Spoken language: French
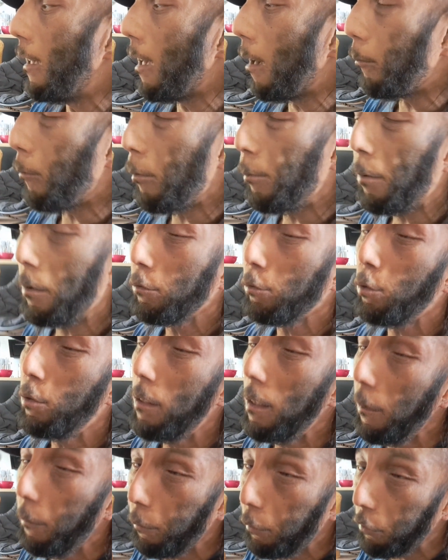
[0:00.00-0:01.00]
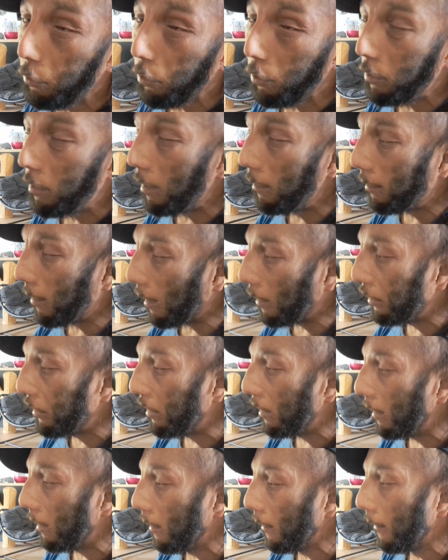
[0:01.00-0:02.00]
et à un moment donné il faut se
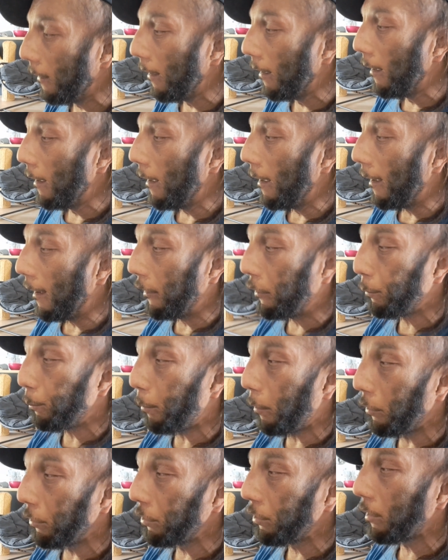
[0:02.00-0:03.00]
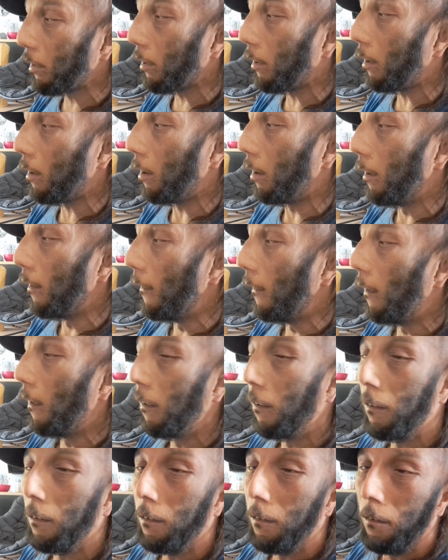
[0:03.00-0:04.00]
détacher et je pense que
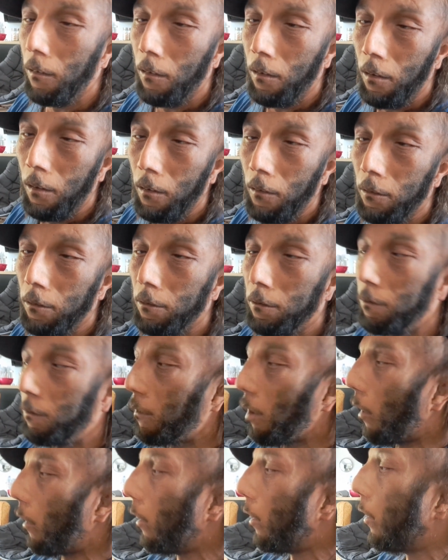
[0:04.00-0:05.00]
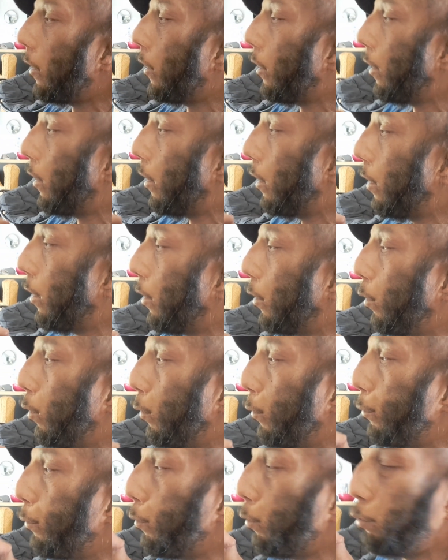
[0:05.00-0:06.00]
dans euh,
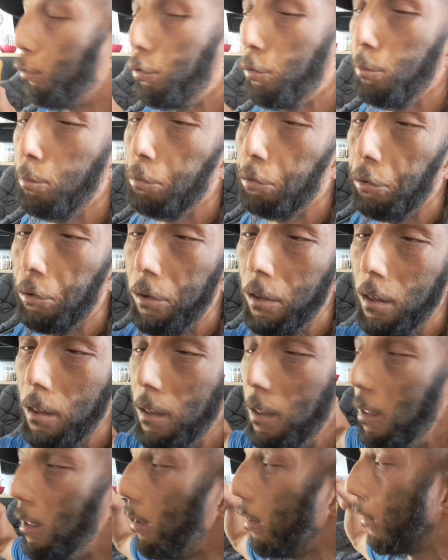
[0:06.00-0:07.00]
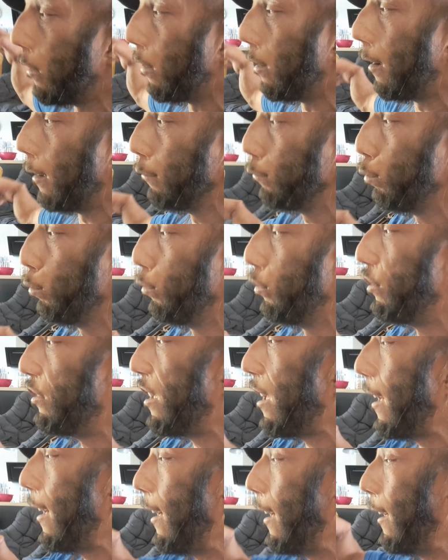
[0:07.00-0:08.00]
le flot du bruit euh,
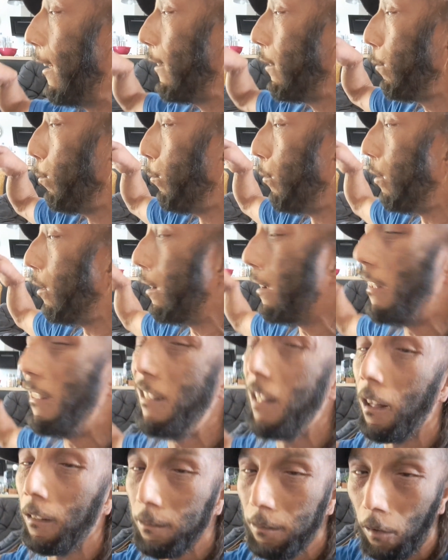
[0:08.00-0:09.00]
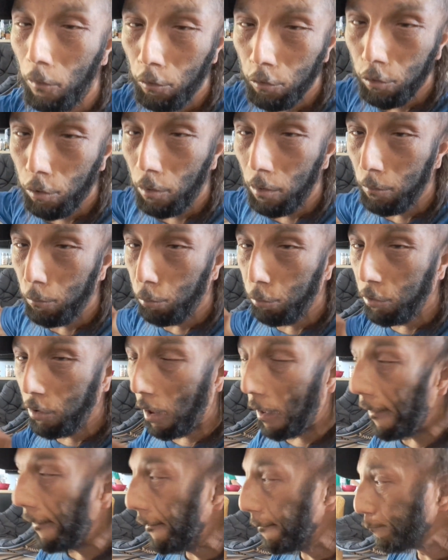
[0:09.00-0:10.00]
l'enthousiasme l'inattention et tout
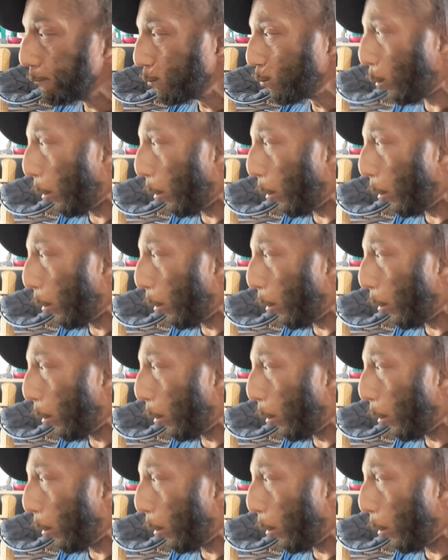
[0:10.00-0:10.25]
ça